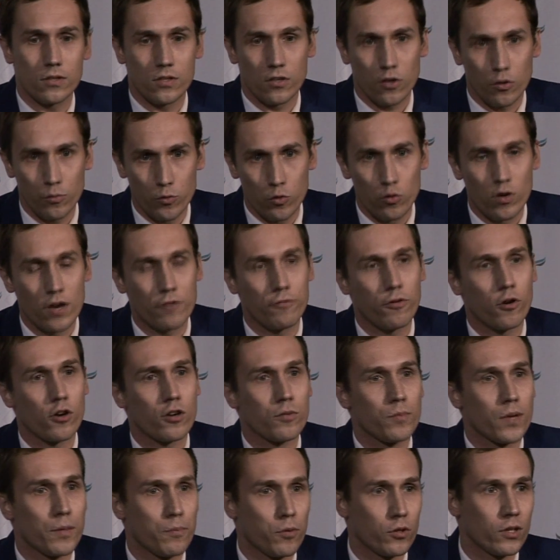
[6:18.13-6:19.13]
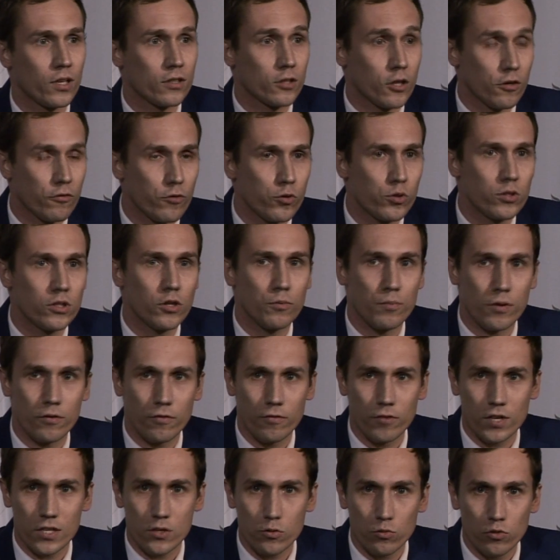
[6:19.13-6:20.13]
zrobił reformę podatkową i
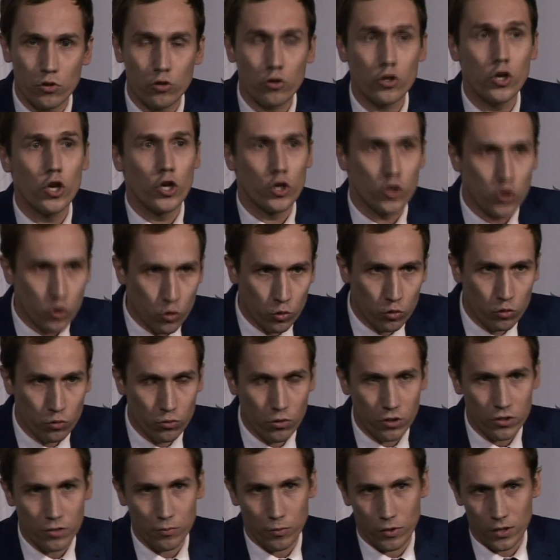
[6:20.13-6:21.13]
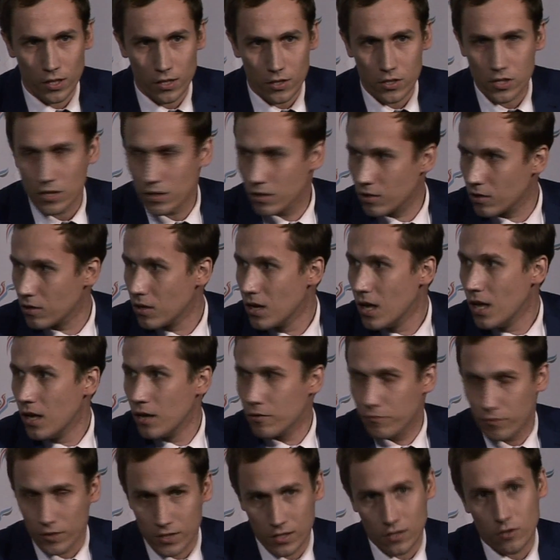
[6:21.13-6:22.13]
doprowadził do cudu gospodarczego
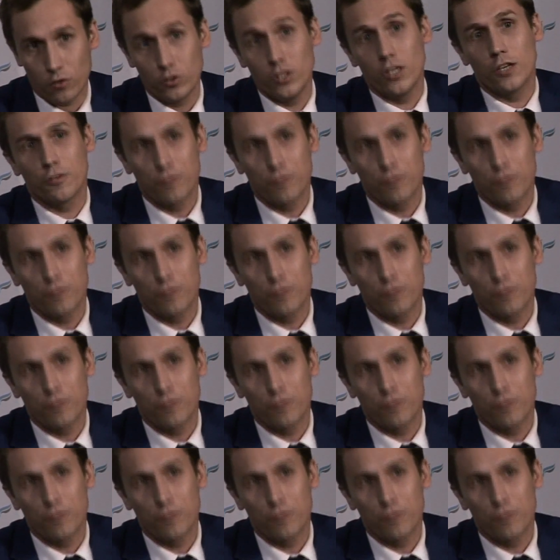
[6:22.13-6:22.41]
w Estonii.